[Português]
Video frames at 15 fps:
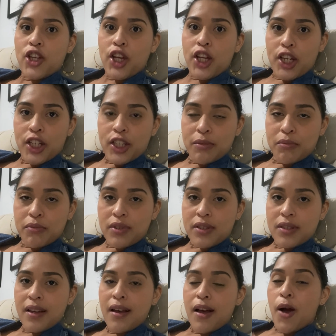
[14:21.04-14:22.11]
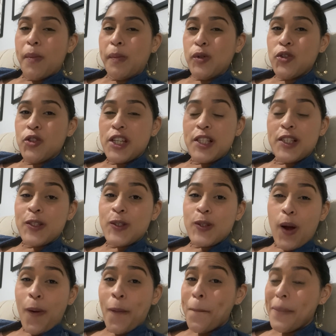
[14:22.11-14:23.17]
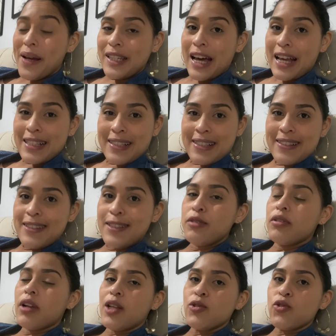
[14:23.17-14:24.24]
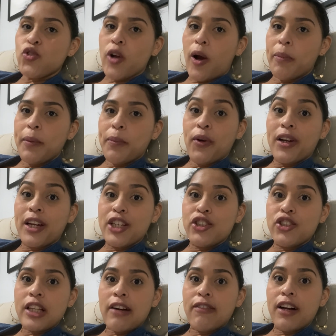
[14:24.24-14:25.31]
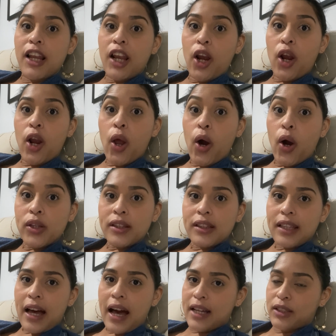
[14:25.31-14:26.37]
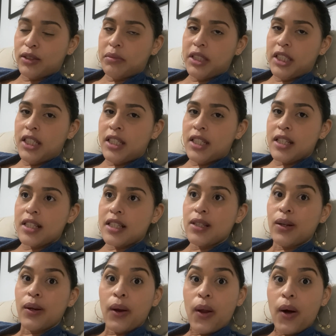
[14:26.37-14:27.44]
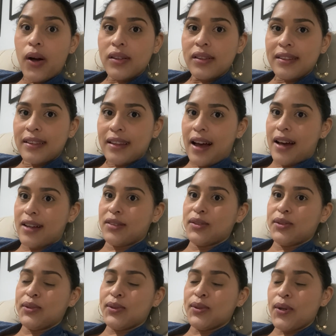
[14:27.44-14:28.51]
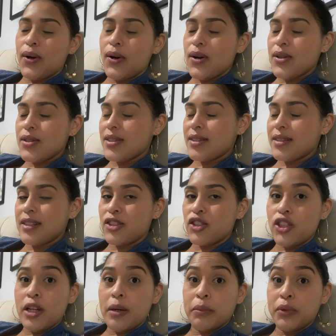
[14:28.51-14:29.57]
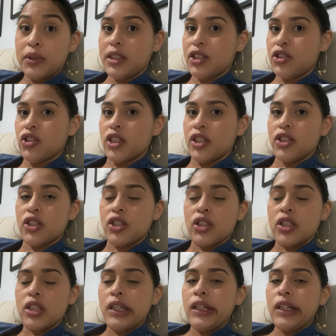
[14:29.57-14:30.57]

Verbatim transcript: Chegamos, mostrei só um pedacinho lá no shopping porque estava lotado, meninas, lotado. Nossa, tinha muita gente.